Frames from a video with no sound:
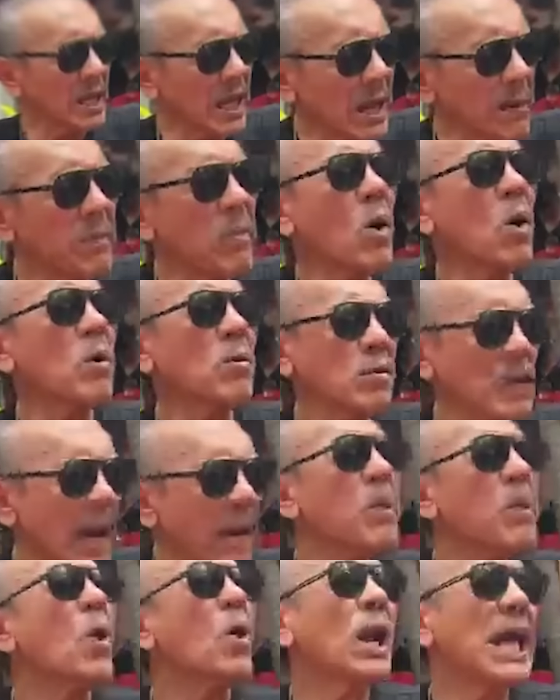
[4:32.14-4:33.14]
ควรจะทำพอ
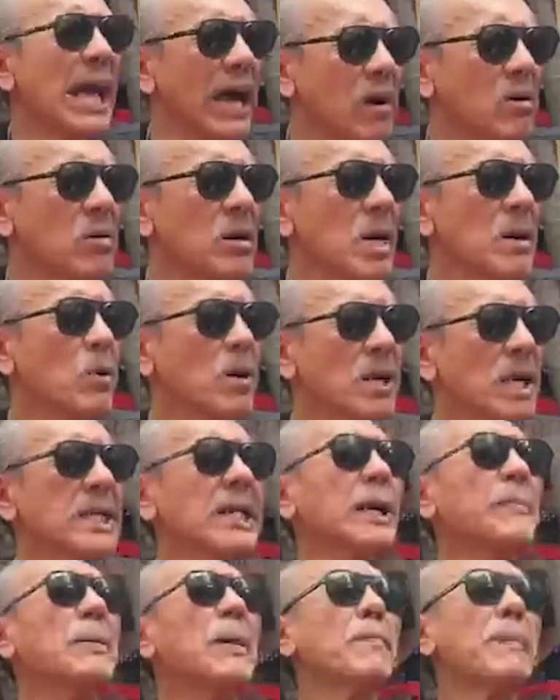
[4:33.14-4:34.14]
ทำพอแล้ว เพ
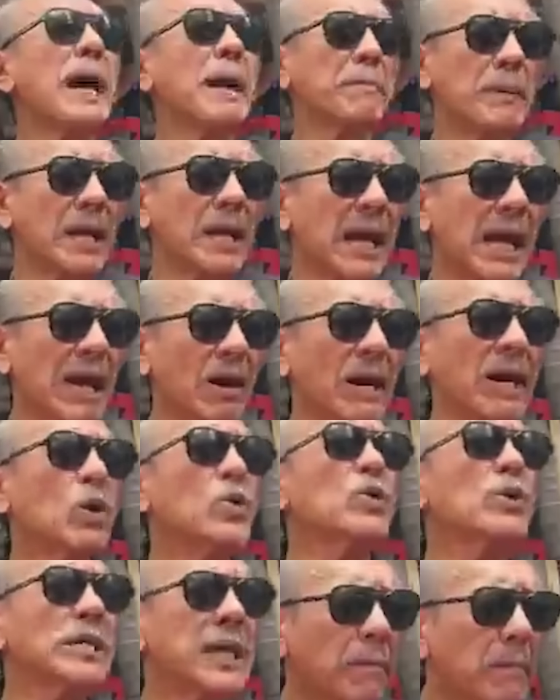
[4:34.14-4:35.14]
ราะถ้าทำมา 8 ปีแล้ว
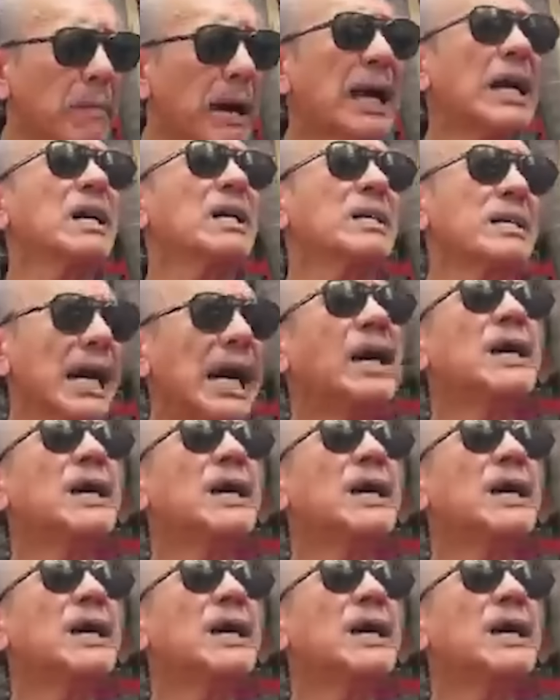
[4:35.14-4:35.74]
ให้คนอื่งทำบ้าง